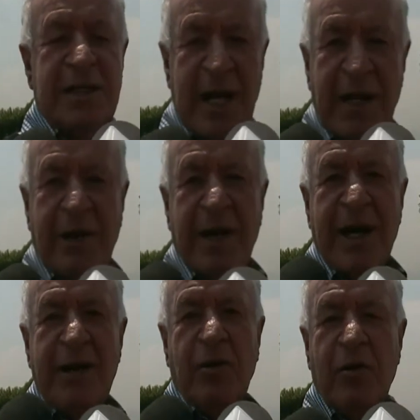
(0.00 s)
están
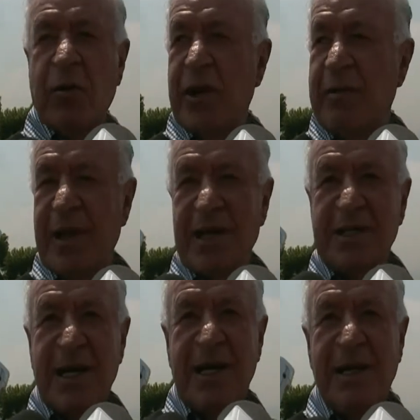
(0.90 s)
trabajando como debe
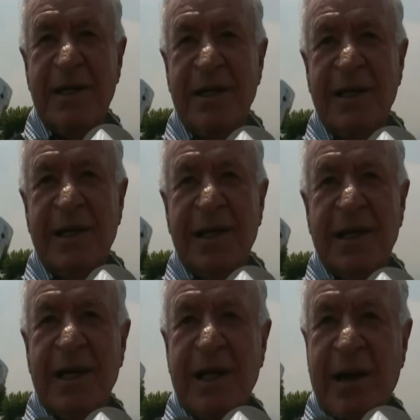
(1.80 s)
de ser,
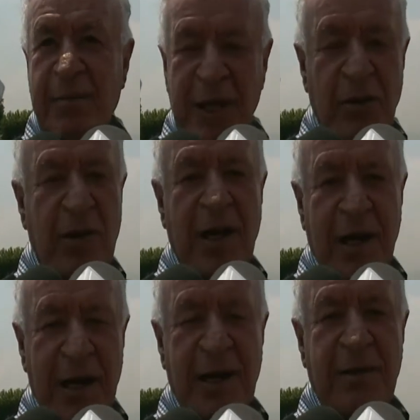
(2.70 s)

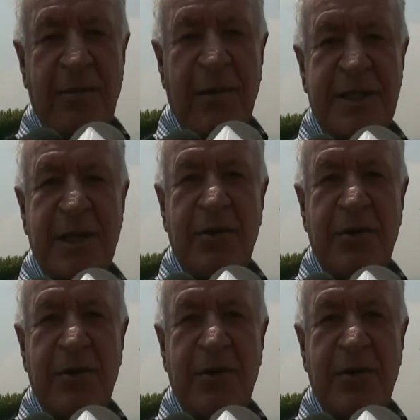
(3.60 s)
que va a